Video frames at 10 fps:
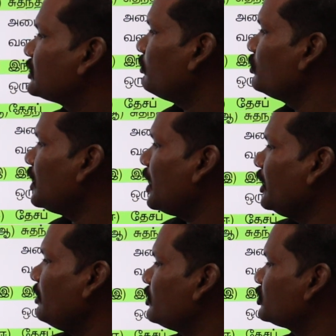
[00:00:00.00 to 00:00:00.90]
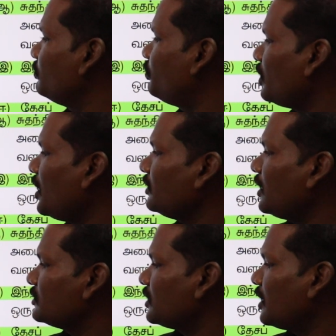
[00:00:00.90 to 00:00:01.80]
சமுதாய மற்றும்
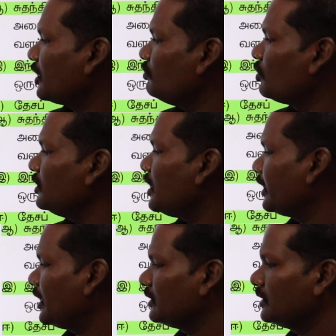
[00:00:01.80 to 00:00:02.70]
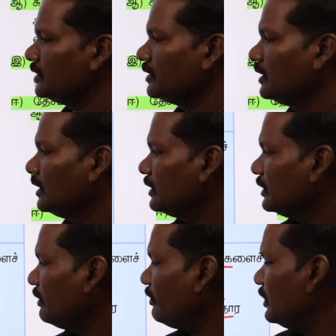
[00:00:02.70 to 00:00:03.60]
பொருளாதார ஜனநாயகம் உறுதியாகிறது
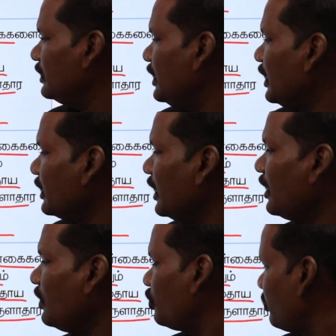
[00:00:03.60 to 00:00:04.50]
இவை இயற்கையான